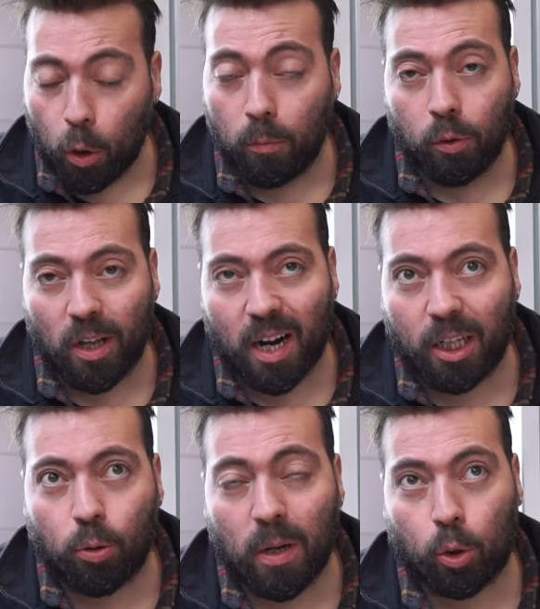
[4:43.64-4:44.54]
Oğlum bunlara
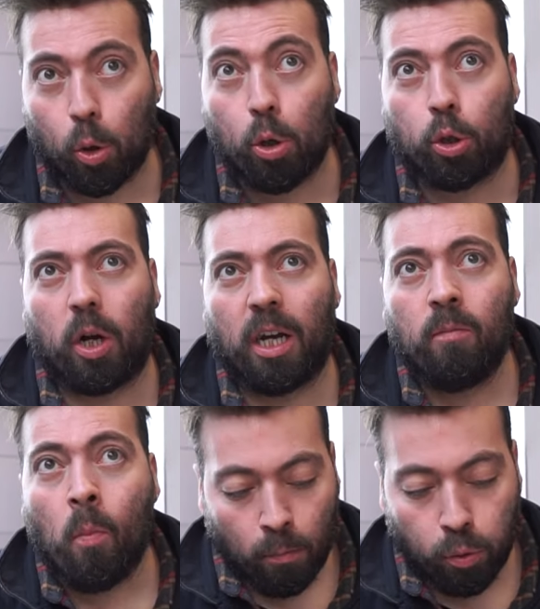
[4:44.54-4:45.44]
alışmak çok kötü la.
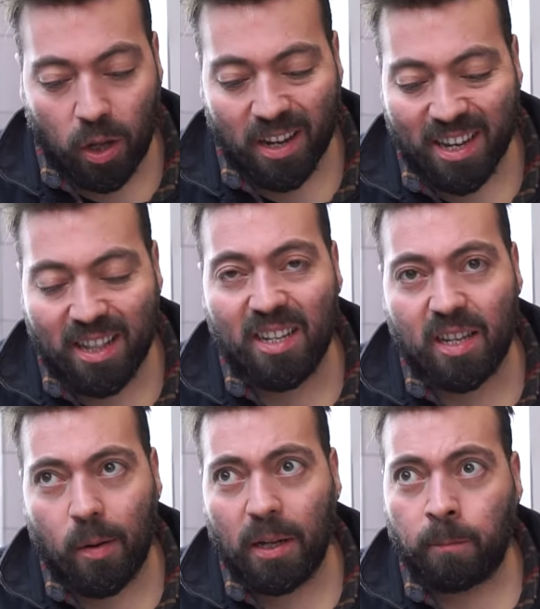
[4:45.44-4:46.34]
Bundan yediğin
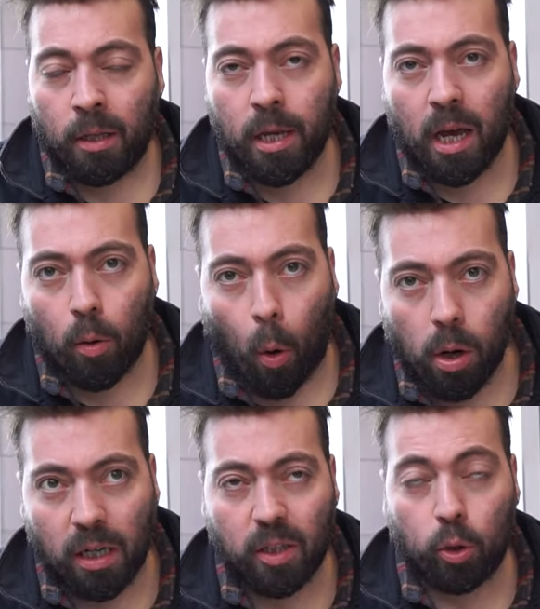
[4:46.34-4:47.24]
zaman diğer
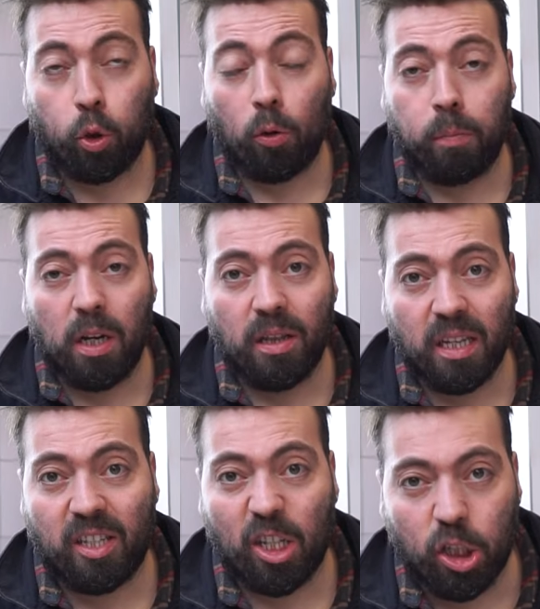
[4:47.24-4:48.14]
o hazır çok
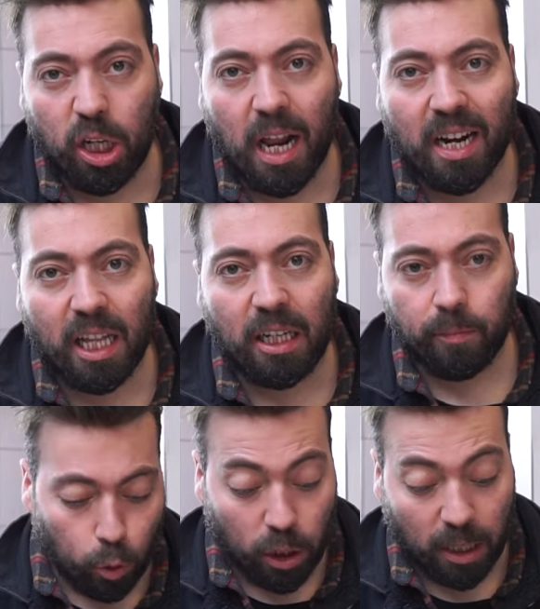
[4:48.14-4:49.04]
bilindik zincirlerden
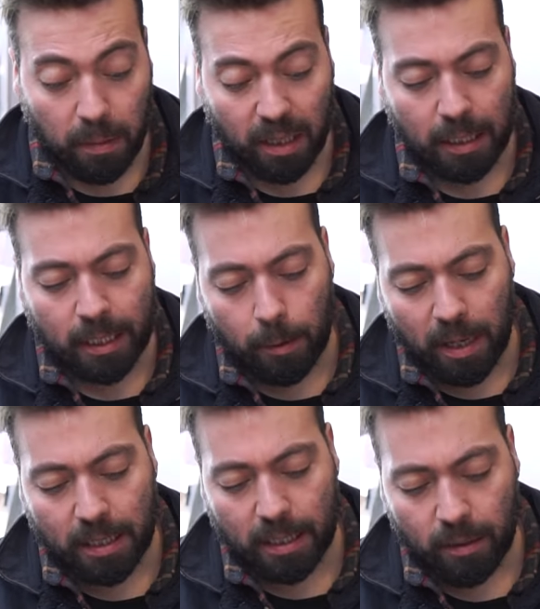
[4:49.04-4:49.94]
tüketmek
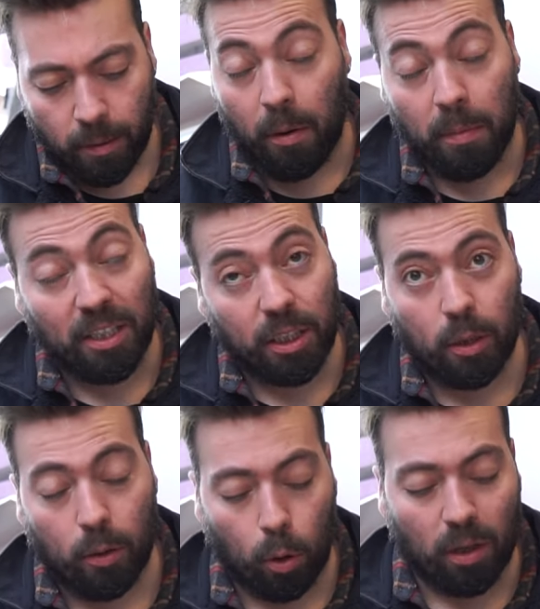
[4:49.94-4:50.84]
istemezsin. Ama bence
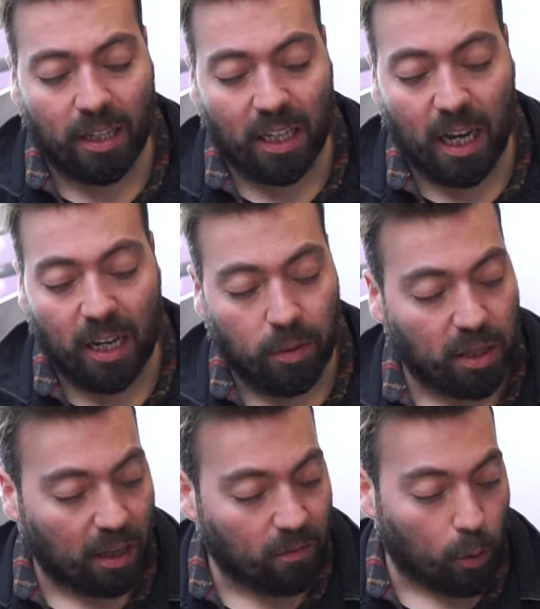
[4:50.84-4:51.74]
de onlarda da ayrı bir
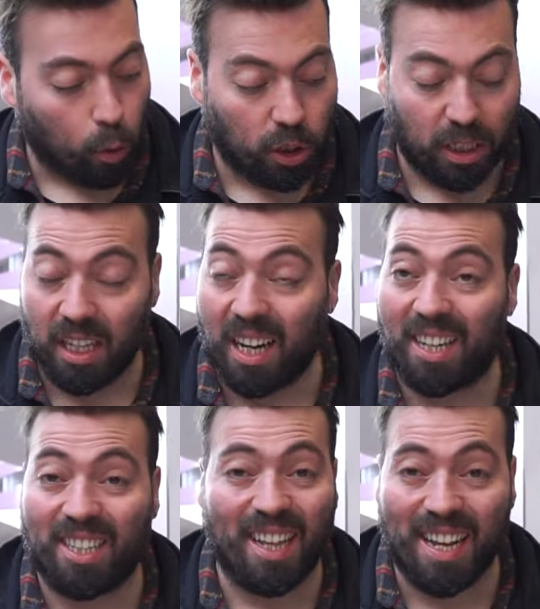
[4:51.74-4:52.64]
tat var. Okey
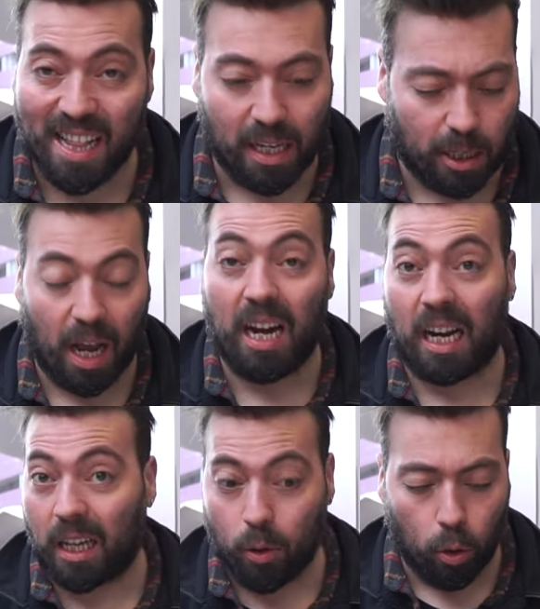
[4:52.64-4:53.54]
yıllarca da yedik.
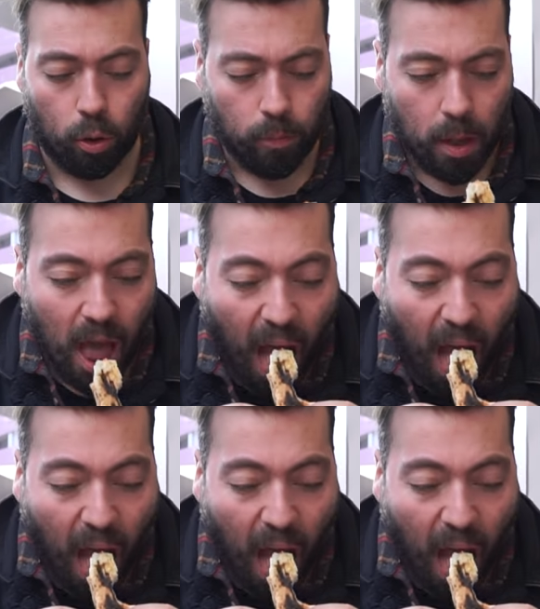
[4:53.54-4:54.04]
Hala da yiyorum.